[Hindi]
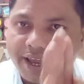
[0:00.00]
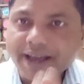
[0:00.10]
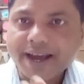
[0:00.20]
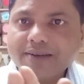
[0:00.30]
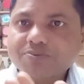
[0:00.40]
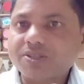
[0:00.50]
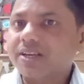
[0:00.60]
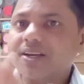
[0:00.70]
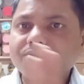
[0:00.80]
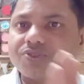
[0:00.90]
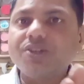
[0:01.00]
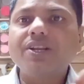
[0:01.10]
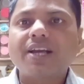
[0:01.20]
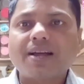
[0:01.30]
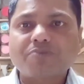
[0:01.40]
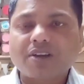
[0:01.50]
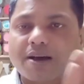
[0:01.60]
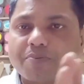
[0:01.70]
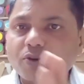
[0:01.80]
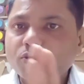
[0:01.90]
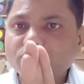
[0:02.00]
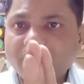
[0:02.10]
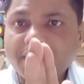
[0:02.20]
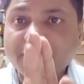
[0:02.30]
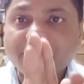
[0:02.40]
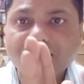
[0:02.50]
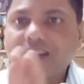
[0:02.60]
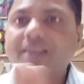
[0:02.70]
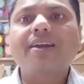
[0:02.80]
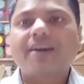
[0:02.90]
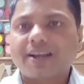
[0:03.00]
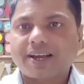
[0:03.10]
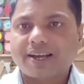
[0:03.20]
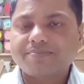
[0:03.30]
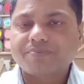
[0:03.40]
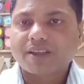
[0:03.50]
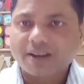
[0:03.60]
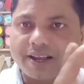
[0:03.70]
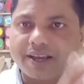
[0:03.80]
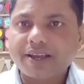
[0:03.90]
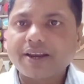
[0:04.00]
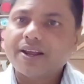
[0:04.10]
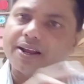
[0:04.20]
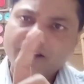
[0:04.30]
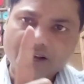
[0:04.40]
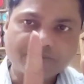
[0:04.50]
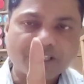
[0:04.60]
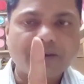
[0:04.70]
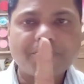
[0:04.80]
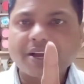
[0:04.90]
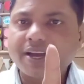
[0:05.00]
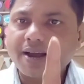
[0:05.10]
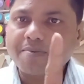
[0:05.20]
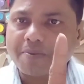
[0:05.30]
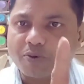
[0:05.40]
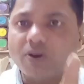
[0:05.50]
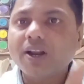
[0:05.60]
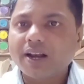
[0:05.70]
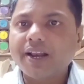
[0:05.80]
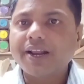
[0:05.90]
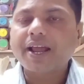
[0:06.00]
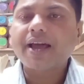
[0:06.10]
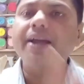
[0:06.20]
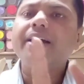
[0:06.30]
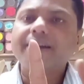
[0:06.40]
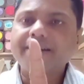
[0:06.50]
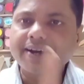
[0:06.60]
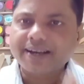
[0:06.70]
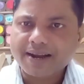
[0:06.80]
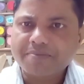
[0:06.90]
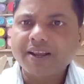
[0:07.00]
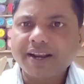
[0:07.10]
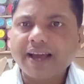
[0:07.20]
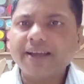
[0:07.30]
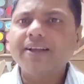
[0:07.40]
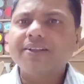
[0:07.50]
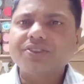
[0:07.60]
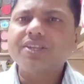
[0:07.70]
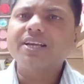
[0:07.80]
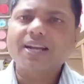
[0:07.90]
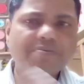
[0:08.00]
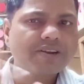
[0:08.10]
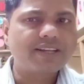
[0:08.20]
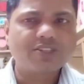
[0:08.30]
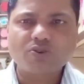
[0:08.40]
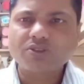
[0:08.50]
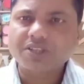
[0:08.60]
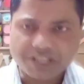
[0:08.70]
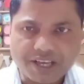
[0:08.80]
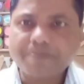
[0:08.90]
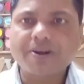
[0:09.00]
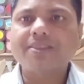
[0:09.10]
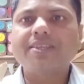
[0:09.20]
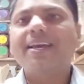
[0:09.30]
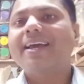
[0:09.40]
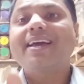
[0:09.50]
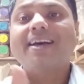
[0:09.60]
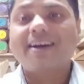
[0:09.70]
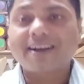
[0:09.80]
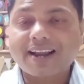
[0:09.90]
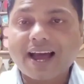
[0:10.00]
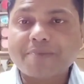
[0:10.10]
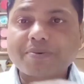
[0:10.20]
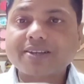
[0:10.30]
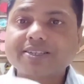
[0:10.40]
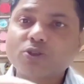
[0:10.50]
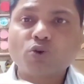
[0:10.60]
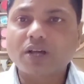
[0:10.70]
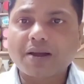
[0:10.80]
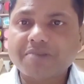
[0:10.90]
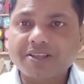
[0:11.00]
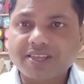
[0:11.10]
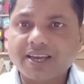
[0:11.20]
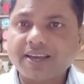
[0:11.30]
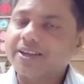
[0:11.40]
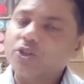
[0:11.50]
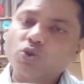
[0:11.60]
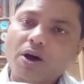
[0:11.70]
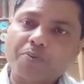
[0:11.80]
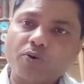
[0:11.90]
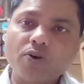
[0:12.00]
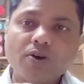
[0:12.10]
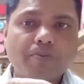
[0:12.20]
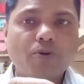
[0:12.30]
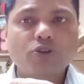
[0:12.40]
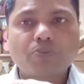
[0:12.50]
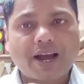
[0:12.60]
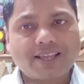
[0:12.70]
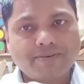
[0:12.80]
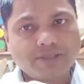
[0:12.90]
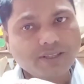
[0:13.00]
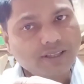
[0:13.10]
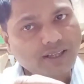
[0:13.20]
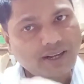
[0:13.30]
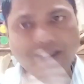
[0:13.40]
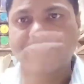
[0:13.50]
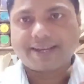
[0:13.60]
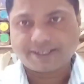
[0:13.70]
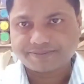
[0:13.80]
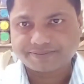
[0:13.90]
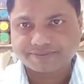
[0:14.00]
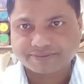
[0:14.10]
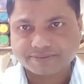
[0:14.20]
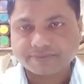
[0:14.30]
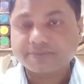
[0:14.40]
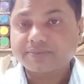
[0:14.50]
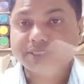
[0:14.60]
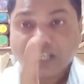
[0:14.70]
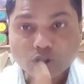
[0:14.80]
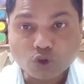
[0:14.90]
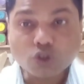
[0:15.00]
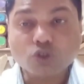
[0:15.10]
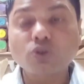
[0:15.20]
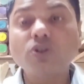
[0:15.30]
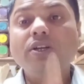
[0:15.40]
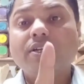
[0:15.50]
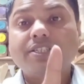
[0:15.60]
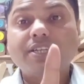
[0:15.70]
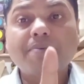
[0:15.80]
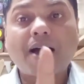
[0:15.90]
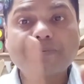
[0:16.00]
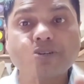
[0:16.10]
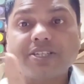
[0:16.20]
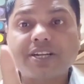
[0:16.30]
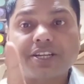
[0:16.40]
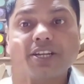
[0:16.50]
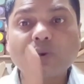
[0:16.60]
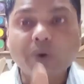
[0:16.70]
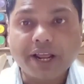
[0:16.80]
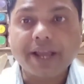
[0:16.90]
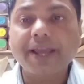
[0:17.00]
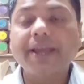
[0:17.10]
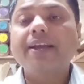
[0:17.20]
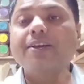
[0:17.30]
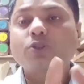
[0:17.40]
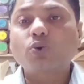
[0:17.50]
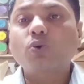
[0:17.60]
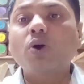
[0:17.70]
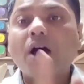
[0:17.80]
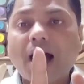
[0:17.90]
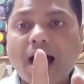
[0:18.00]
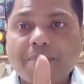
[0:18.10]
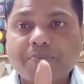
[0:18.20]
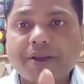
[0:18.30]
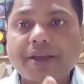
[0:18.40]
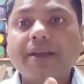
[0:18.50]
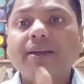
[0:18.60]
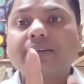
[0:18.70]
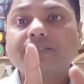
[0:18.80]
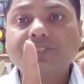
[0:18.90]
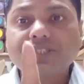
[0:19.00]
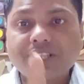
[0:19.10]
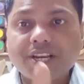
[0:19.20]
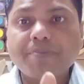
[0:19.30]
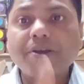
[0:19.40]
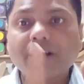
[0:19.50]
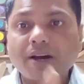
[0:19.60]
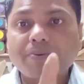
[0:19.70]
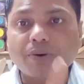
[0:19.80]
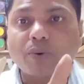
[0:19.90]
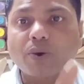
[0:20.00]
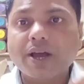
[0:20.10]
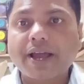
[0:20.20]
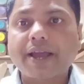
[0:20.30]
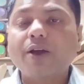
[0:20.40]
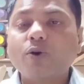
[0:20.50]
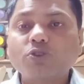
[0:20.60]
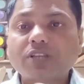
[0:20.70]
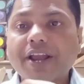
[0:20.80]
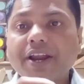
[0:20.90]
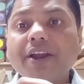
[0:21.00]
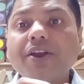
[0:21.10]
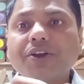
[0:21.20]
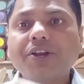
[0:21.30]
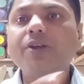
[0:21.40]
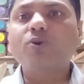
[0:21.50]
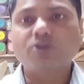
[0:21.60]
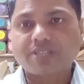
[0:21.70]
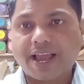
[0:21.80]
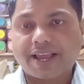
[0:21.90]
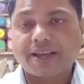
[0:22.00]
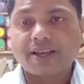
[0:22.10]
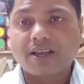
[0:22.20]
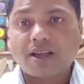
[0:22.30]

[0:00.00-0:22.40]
एक ग्राम से तीन ग्राम तक आपको नुकसान नहीं करेगा लेकिन कम से कम एक ग्राम आपको लेना है डेढ़ ग्राम लेना है तीन ग्राम लेने की ज़रूरत नहीं पड़ती है अगर आप एक से दो ग्राम लेते हैं तो आपको बहुत फ़ायदेमंद रहेगा दोस्तों जब आप इस चटनी को लेंगे तो आपके जितने भी कफ रोग हैं वो सारे ठीक हो जाएंगे